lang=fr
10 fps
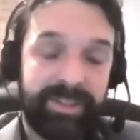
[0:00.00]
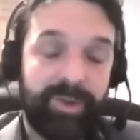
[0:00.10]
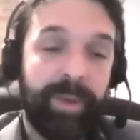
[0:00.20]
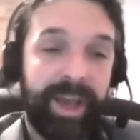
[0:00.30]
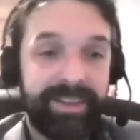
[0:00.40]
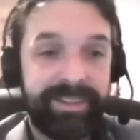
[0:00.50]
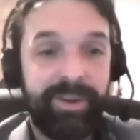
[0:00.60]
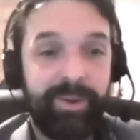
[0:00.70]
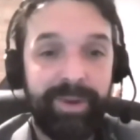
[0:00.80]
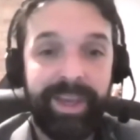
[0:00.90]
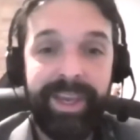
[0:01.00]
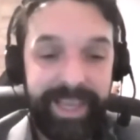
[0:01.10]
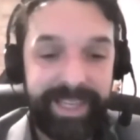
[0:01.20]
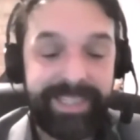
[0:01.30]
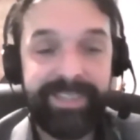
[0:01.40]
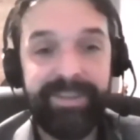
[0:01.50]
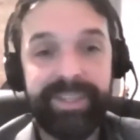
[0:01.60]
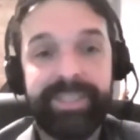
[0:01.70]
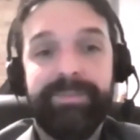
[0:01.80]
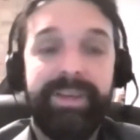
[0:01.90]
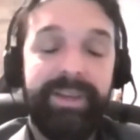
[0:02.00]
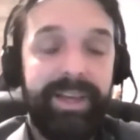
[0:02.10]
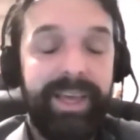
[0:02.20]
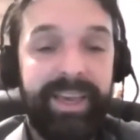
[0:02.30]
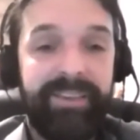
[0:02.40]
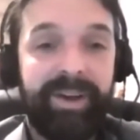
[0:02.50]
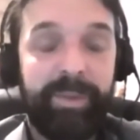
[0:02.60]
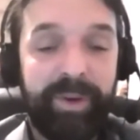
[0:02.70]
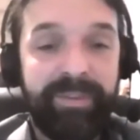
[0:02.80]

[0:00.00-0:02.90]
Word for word: compréhension et civisme et faire preuve